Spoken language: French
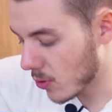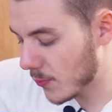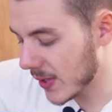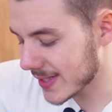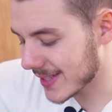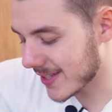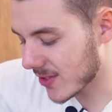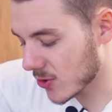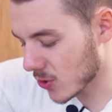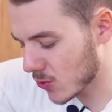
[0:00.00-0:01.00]
Le pire, c'est que
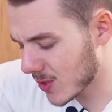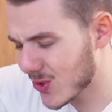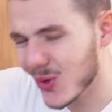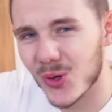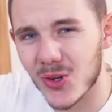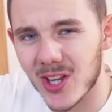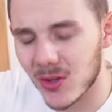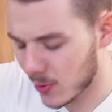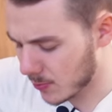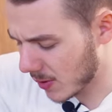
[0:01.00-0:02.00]
j'en suis sûr qu'il y en a
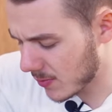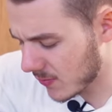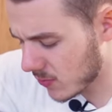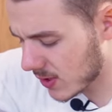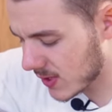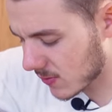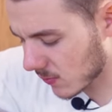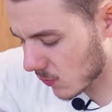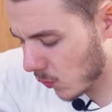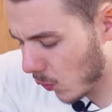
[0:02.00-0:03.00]
euh, parmi vous qui
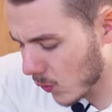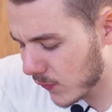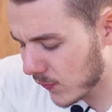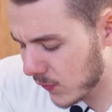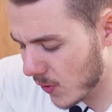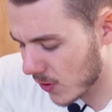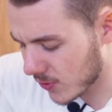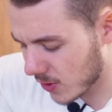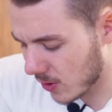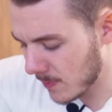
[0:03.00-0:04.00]
sont trop
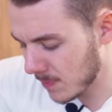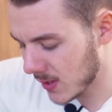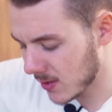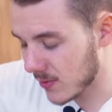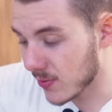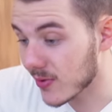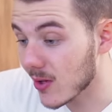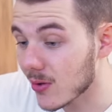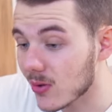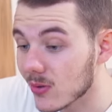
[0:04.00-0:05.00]
forts, genre. Ils font
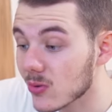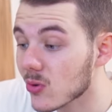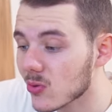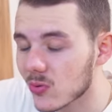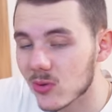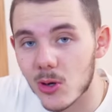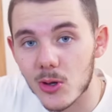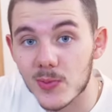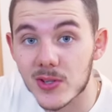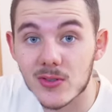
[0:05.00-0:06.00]
ça en 2 secondes
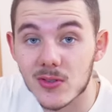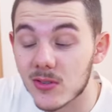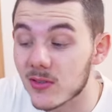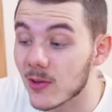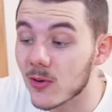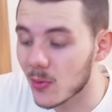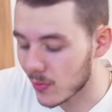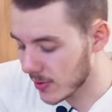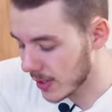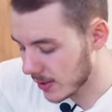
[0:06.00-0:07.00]
30 parce qu'ils savent
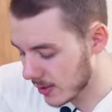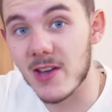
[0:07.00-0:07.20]
comment faire.